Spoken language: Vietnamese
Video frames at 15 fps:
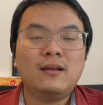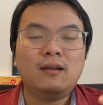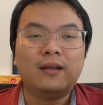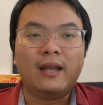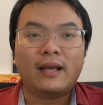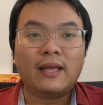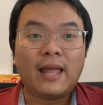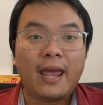
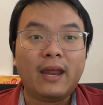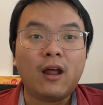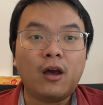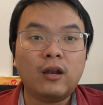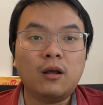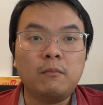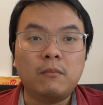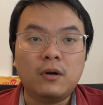là cái thẻ đó
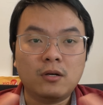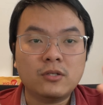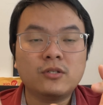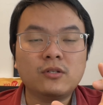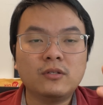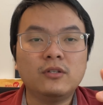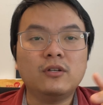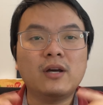nó merge
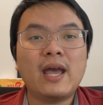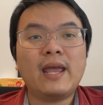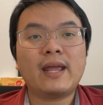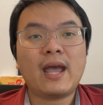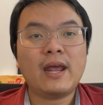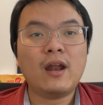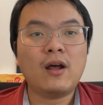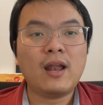giữa hai
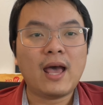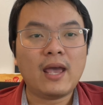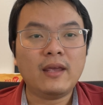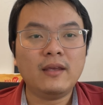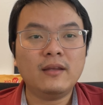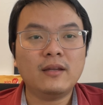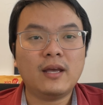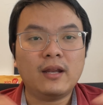cái đó lại,
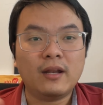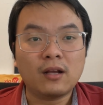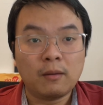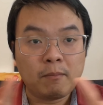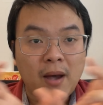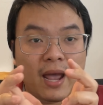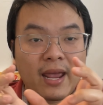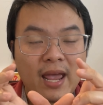à, nó
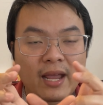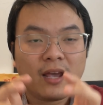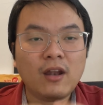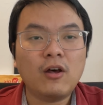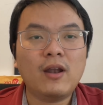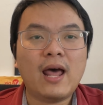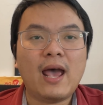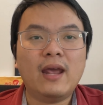combine hai cái
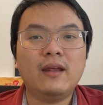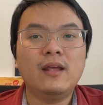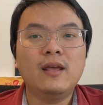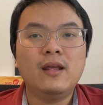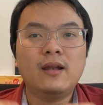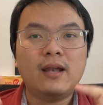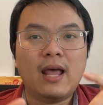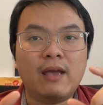đó lại
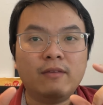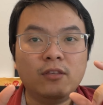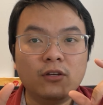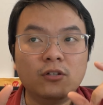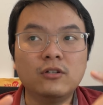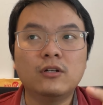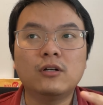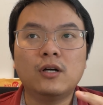là
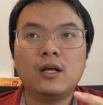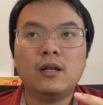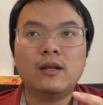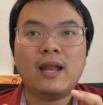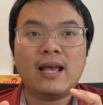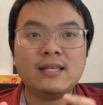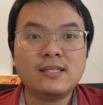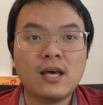vừa
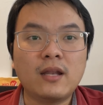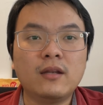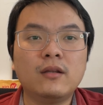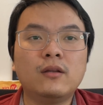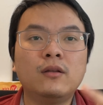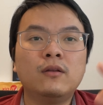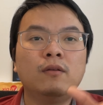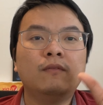license
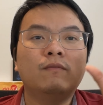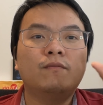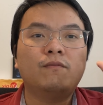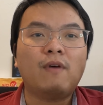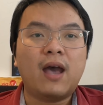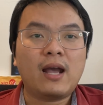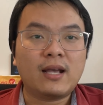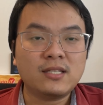
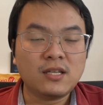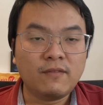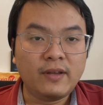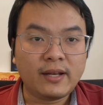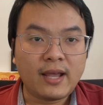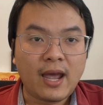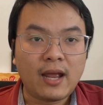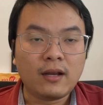và cái
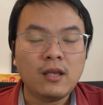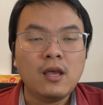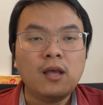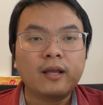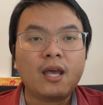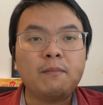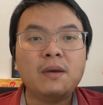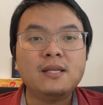Service Card.
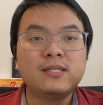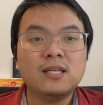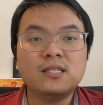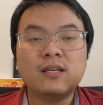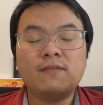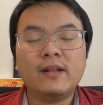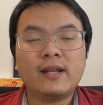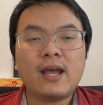Cái bê xê
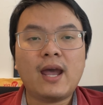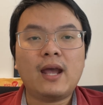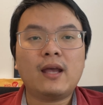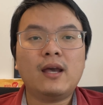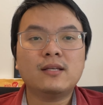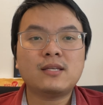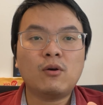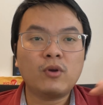Service Card
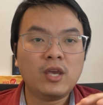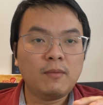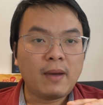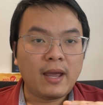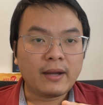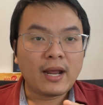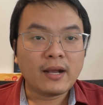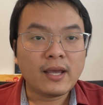á, sau khi
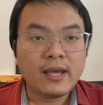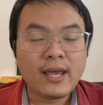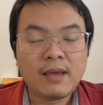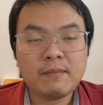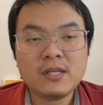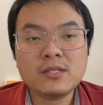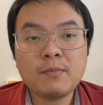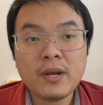bạn đăng ký
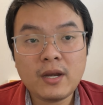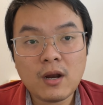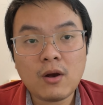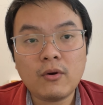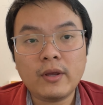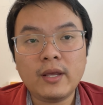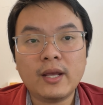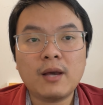em ét pê
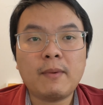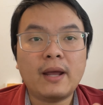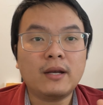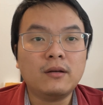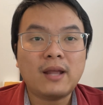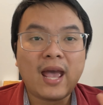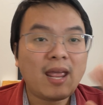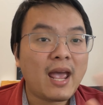rồi thì các
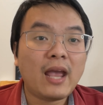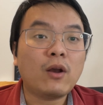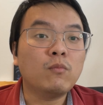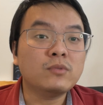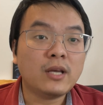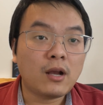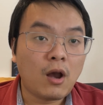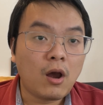bạn ai ai
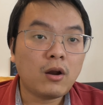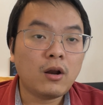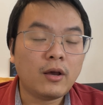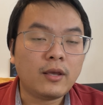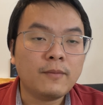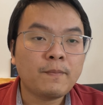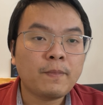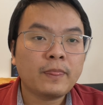cũng sẽ có
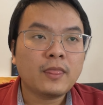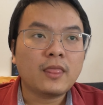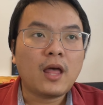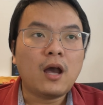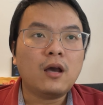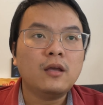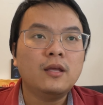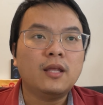rồi
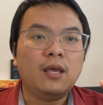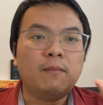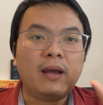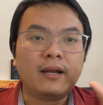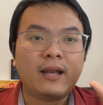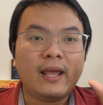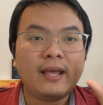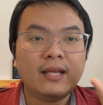đó, thì
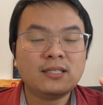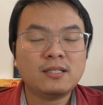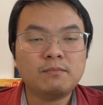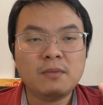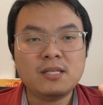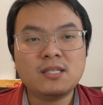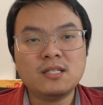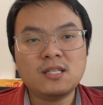bạn lấy cái
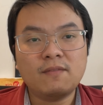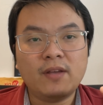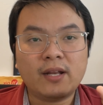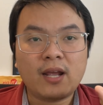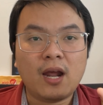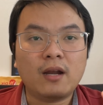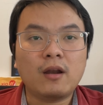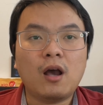bê xê Service
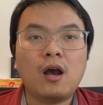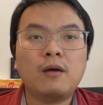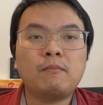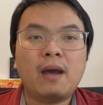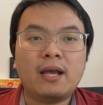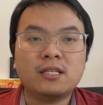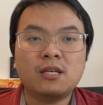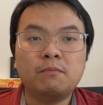Card đó,
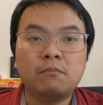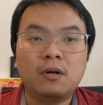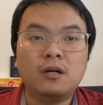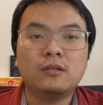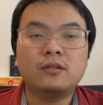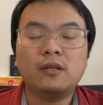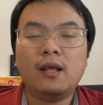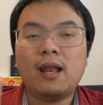bạn sẽ
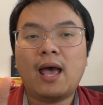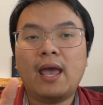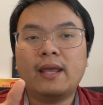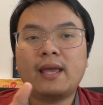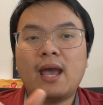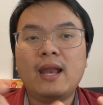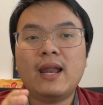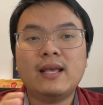merge với lại
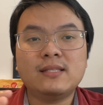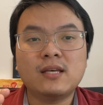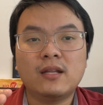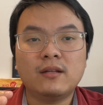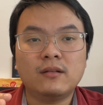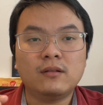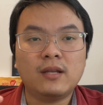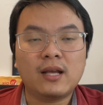cái
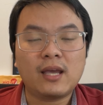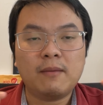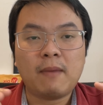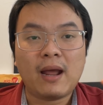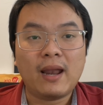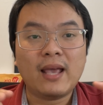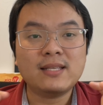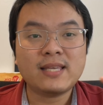license là cái
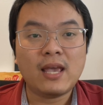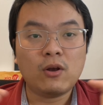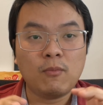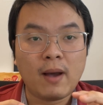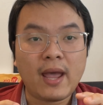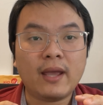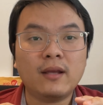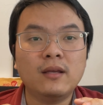bằng lái xe của
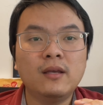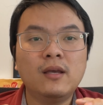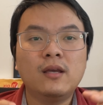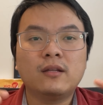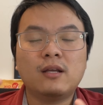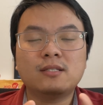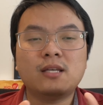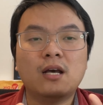bạn,
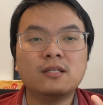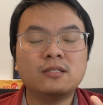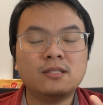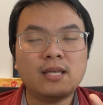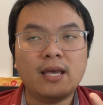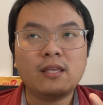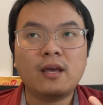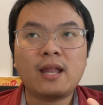nó sẽ
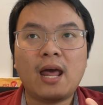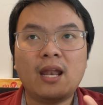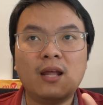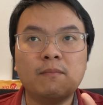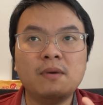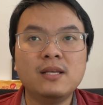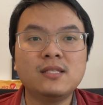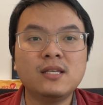sẽ trở thành là
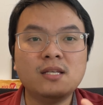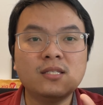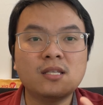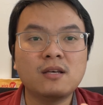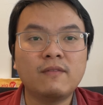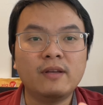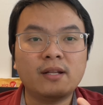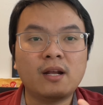bê xê
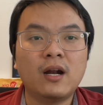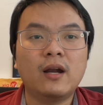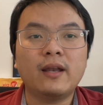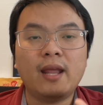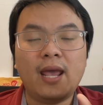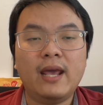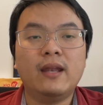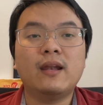Service Card
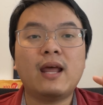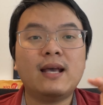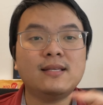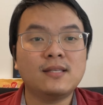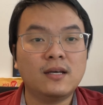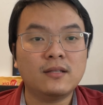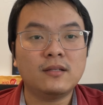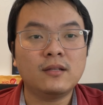and
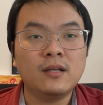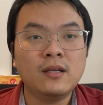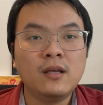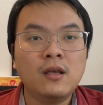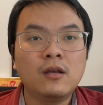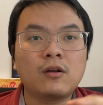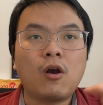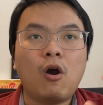License.
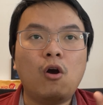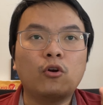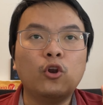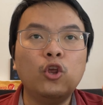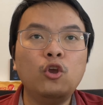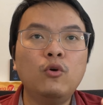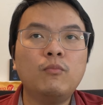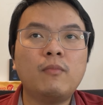Còn
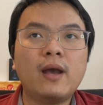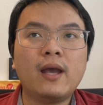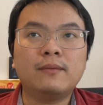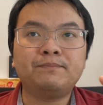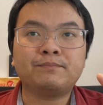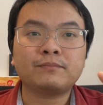nếu mà